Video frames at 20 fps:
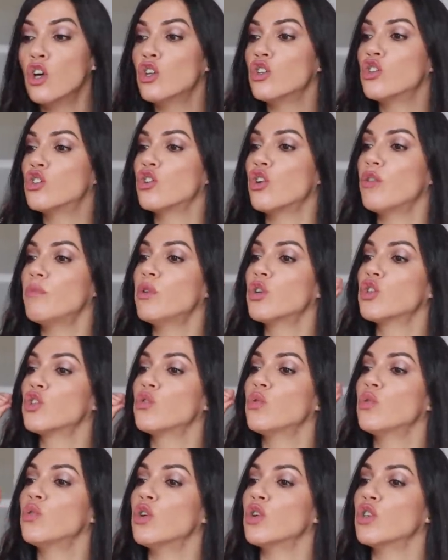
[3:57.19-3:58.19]

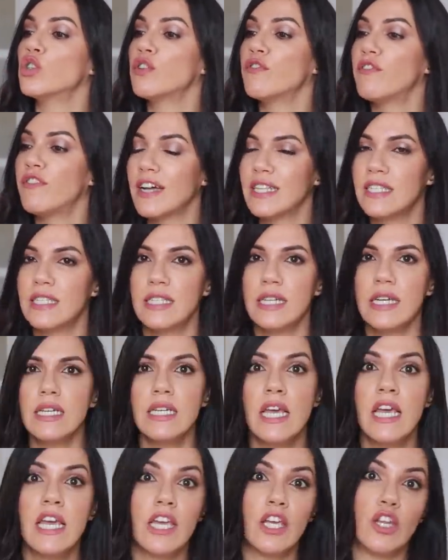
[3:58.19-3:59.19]
somos unos
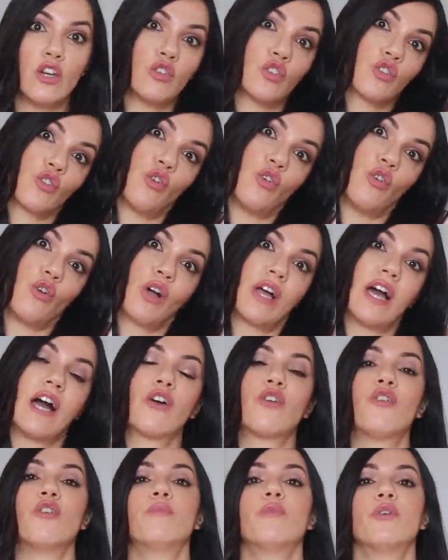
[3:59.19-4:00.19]
fachas y nos
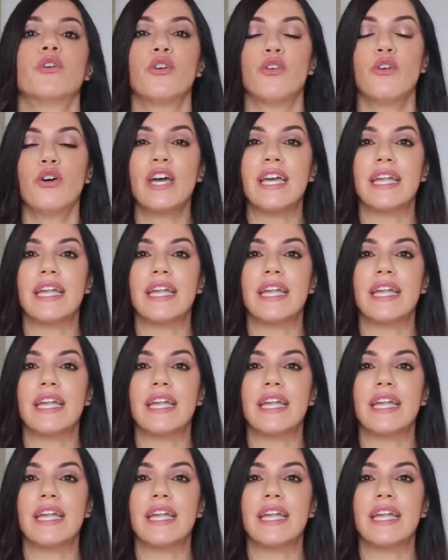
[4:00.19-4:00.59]
colocan, como no,